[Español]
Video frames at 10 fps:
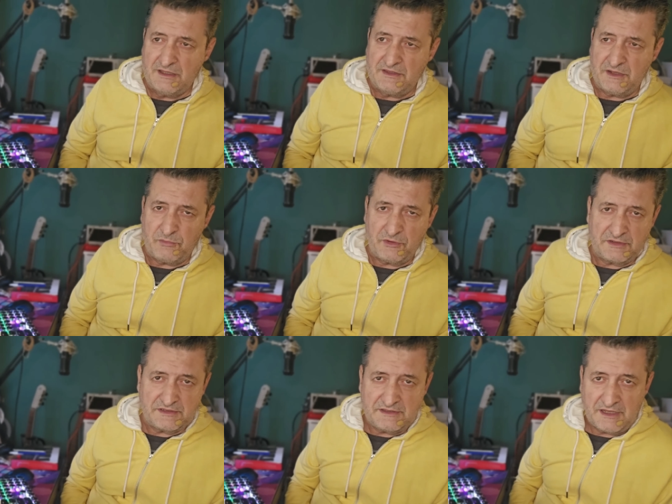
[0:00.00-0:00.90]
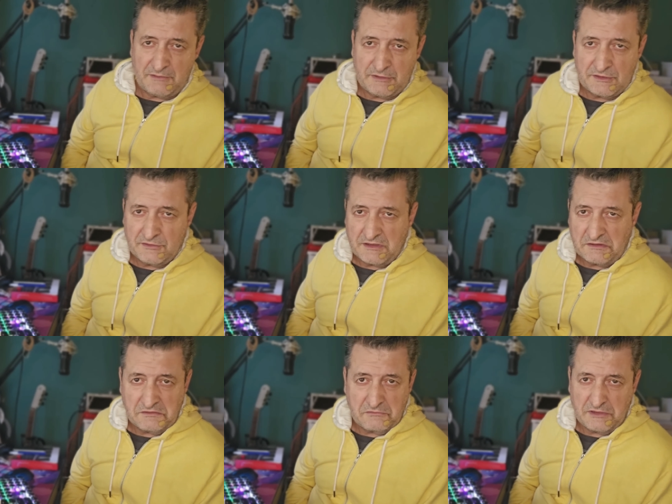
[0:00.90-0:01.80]
después de habernos
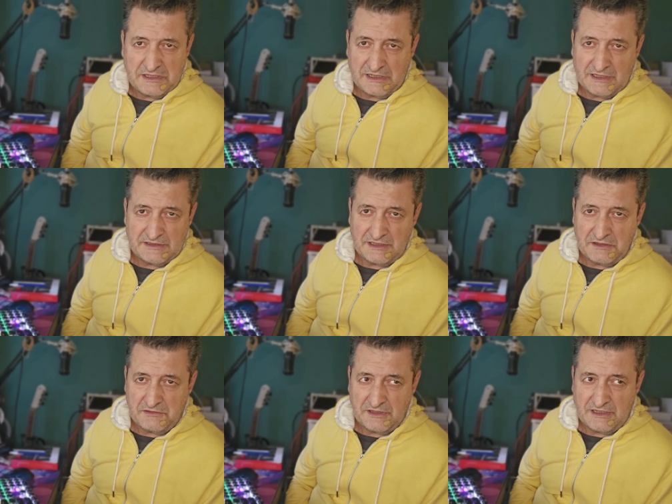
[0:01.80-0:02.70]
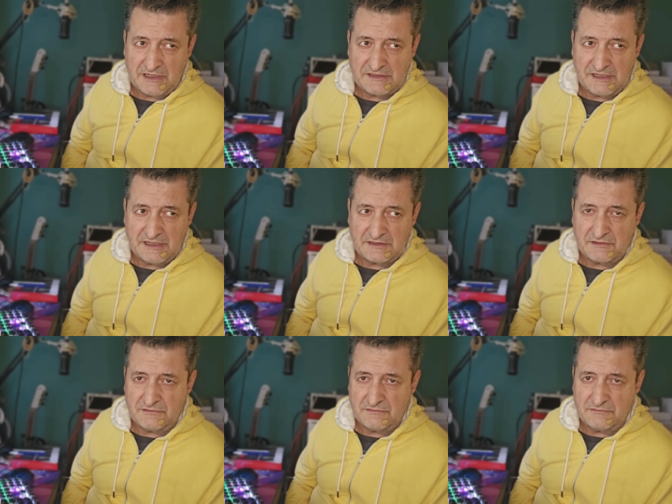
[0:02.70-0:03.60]
dado cuenta que las religiones clásicas
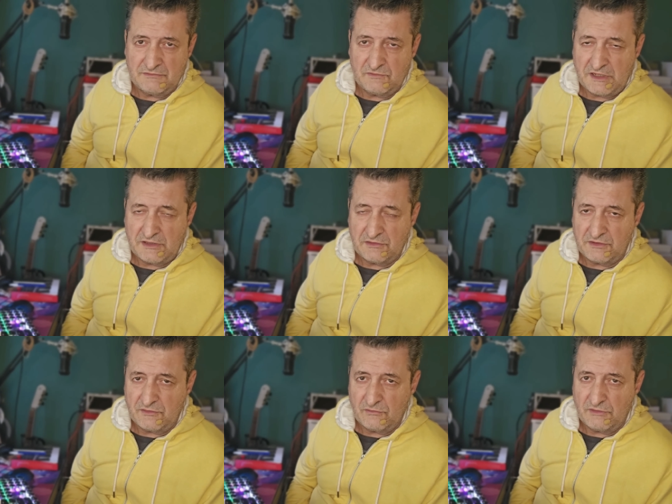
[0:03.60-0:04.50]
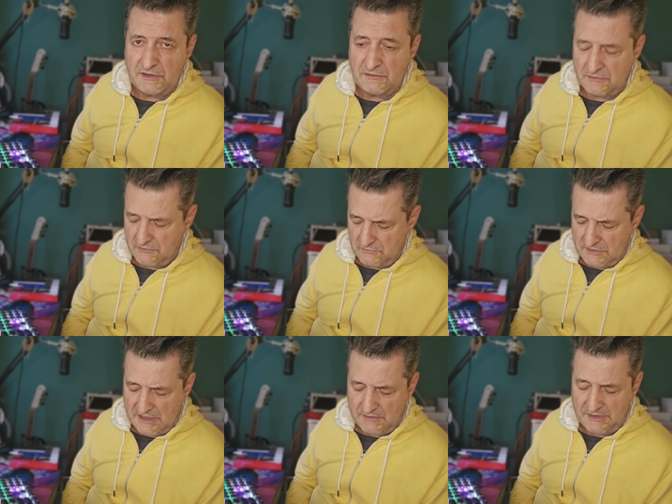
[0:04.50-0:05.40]
son una historia, un cuento,
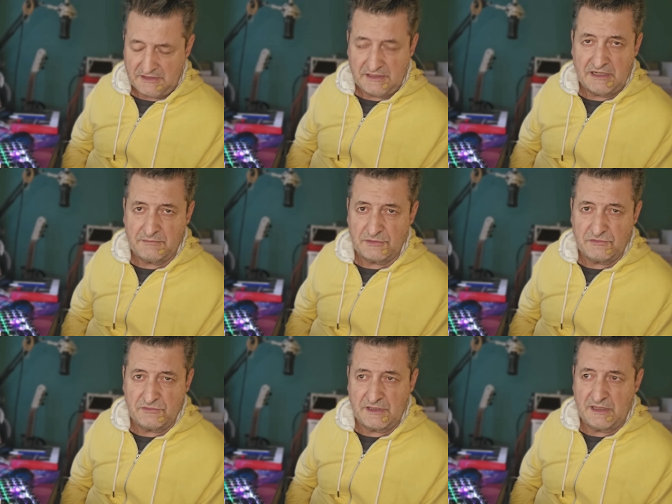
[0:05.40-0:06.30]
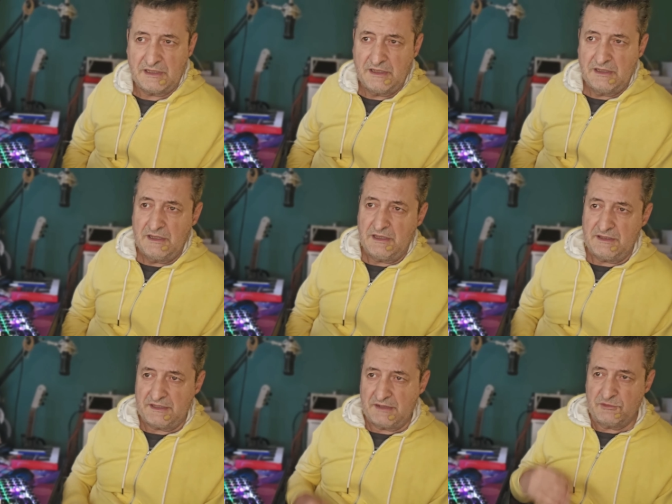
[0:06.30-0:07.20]
una mentira absurda,
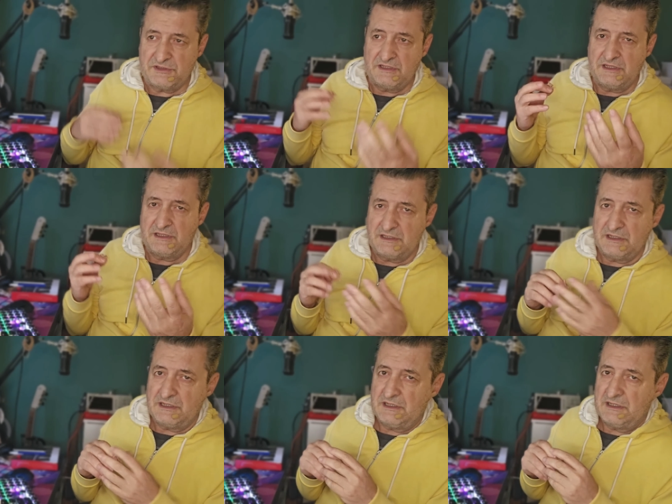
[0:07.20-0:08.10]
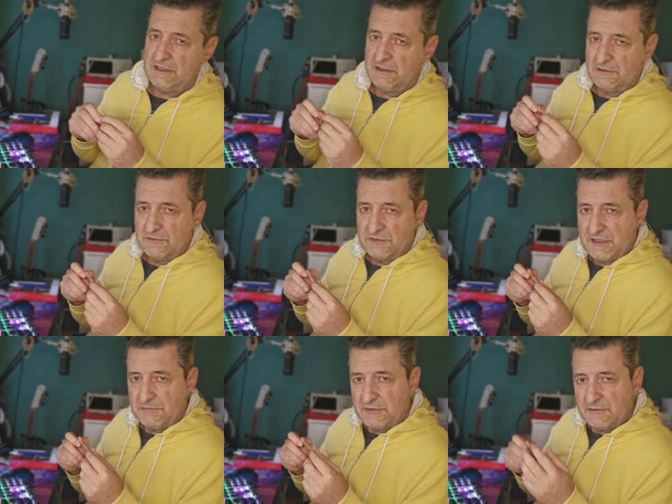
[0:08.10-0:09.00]
entramos en este
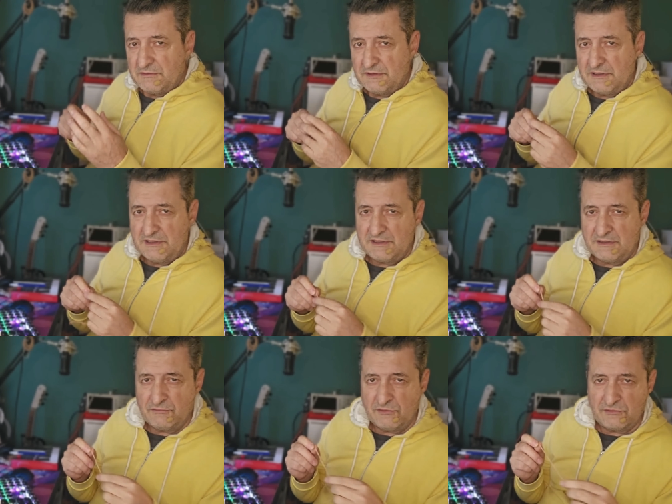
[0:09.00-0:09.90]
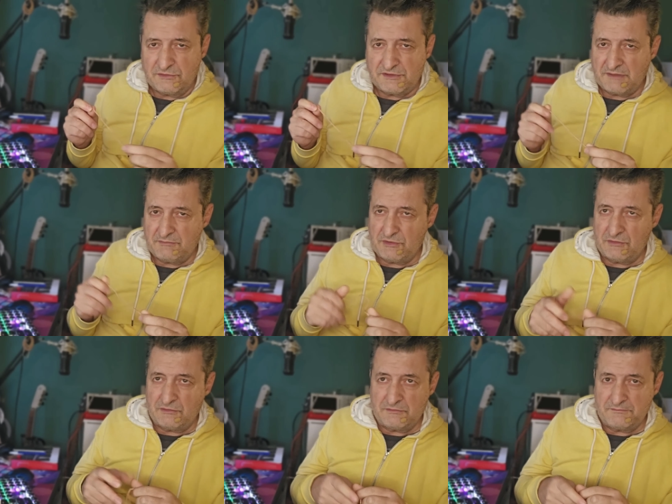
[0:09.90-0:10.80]
concepto, en este nuevo
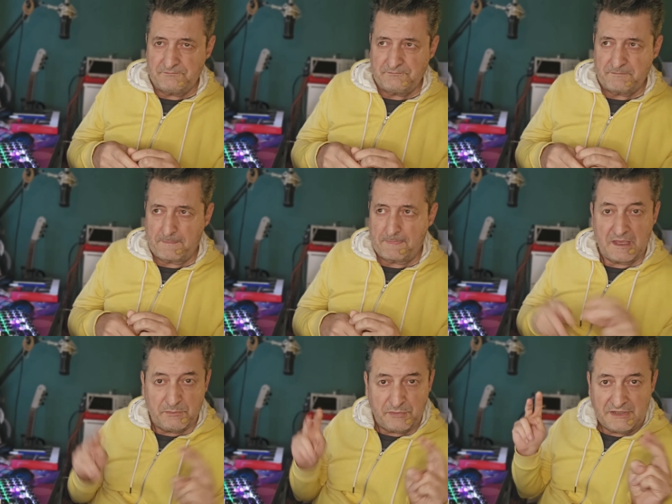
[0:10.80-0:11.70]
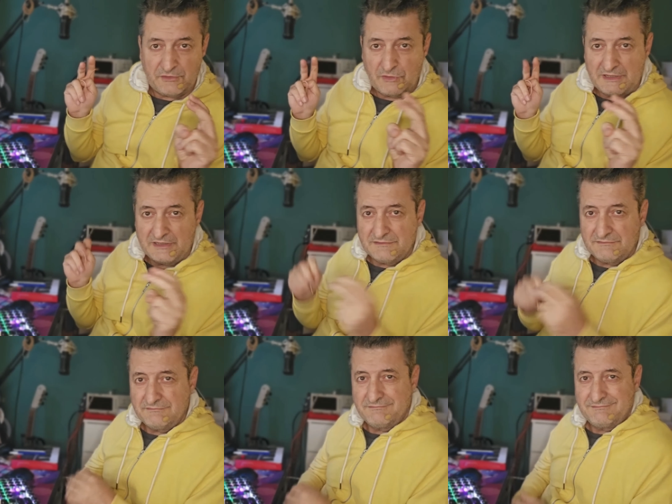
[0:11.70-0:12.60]
concepto espiritual,
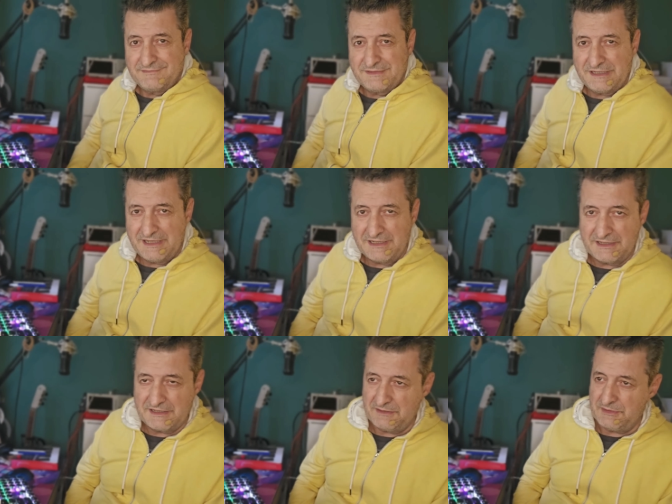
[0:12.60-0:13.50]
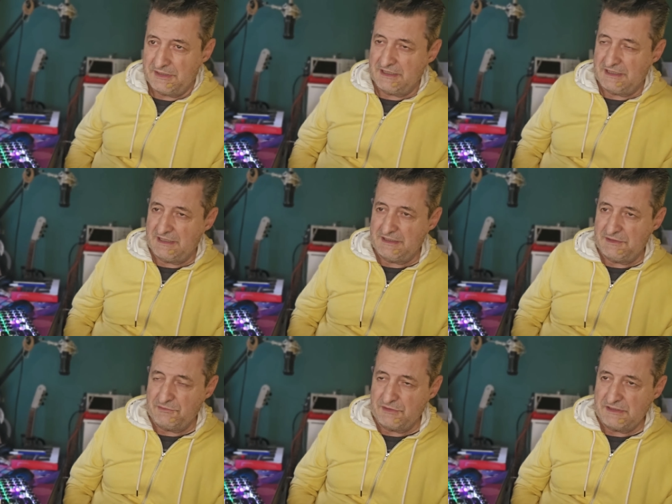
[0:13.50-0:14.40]
si le querés llamar a la
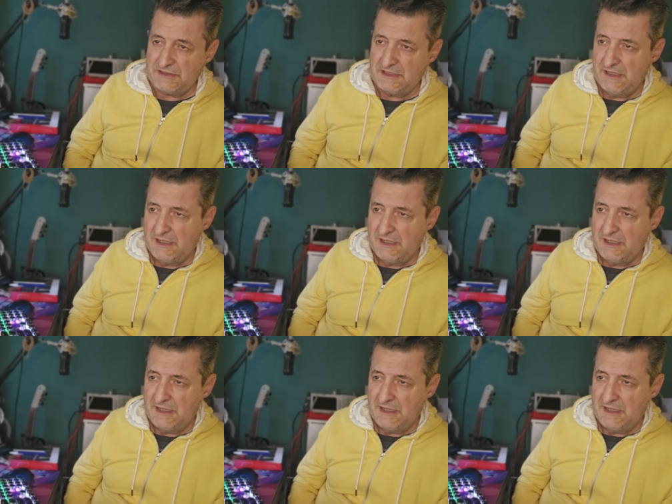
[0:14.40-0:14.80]
New Age,